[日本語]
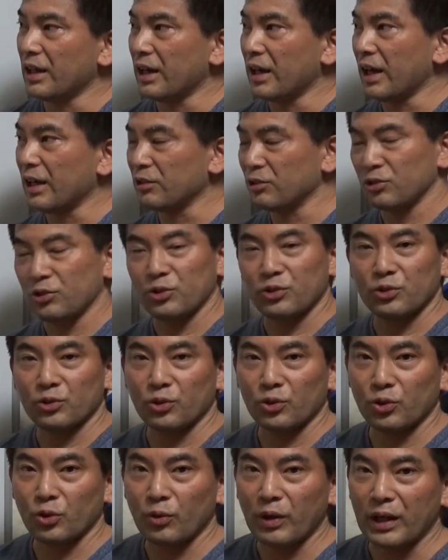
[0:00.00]
あるという
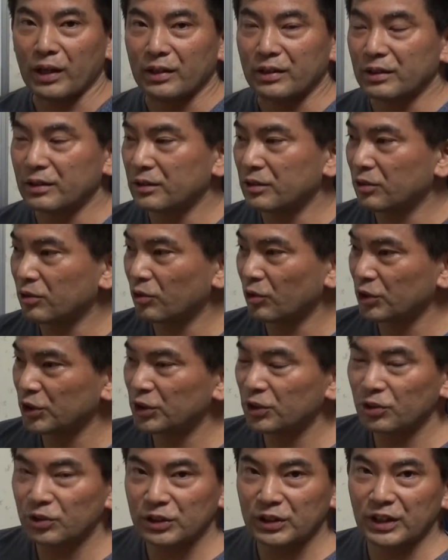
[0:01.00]
ことは、
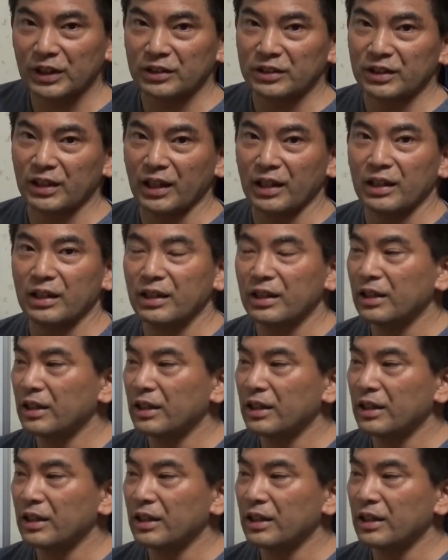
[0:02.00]
後々ですね、